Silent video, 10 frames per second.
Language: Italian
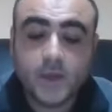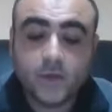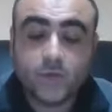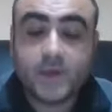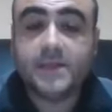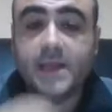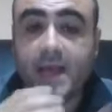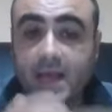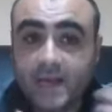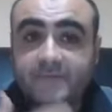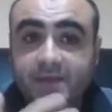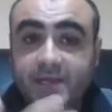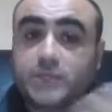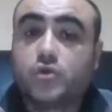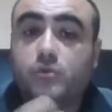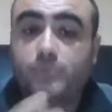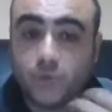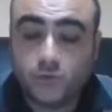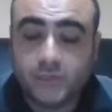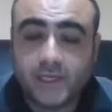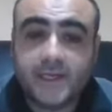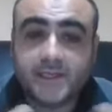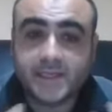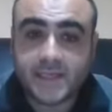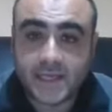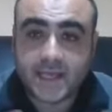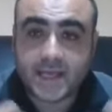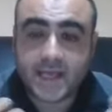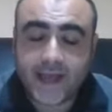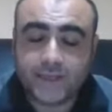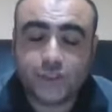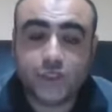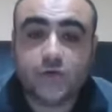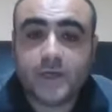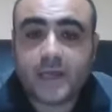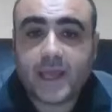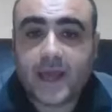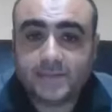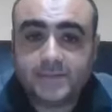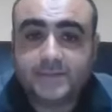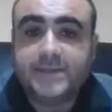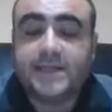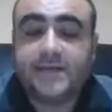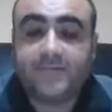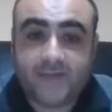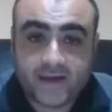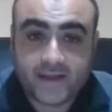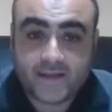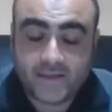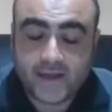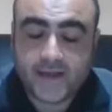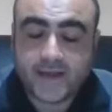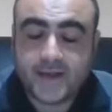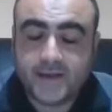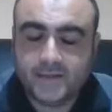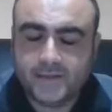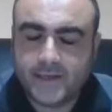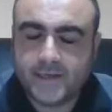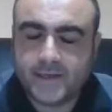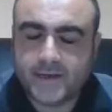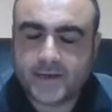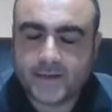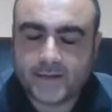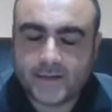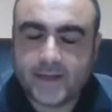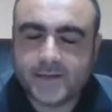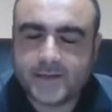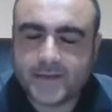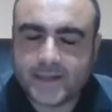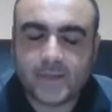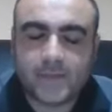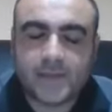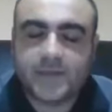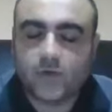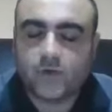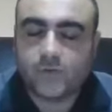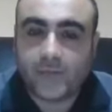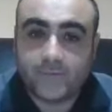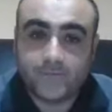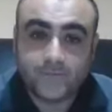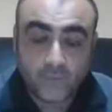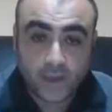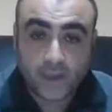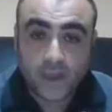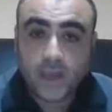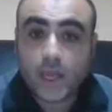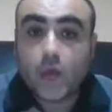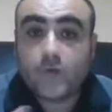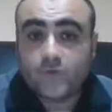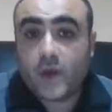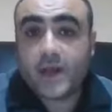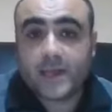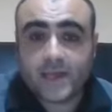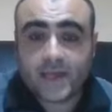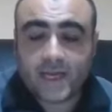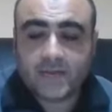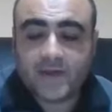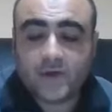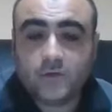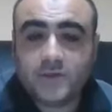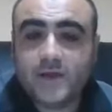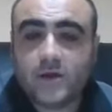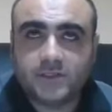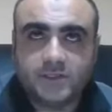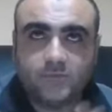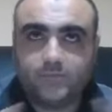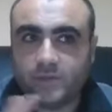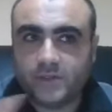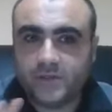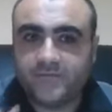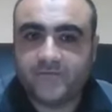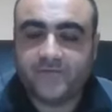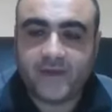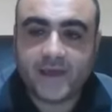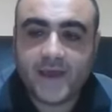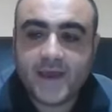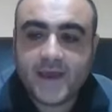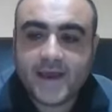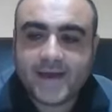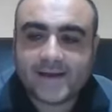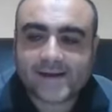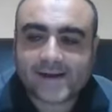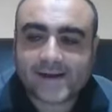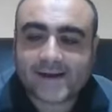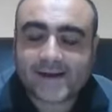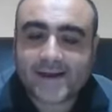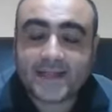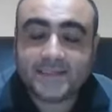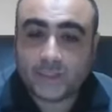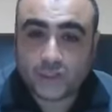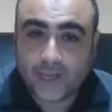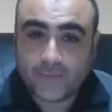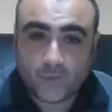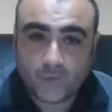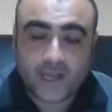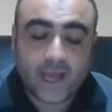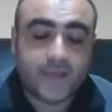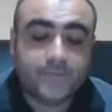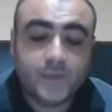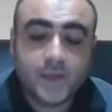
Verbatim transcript: Quindi alla fine sono più delle 10 ore che andrete a fare di, di, direttamente con me. È ovvio anche che a livello di costi un po' di differenza c'è, ok?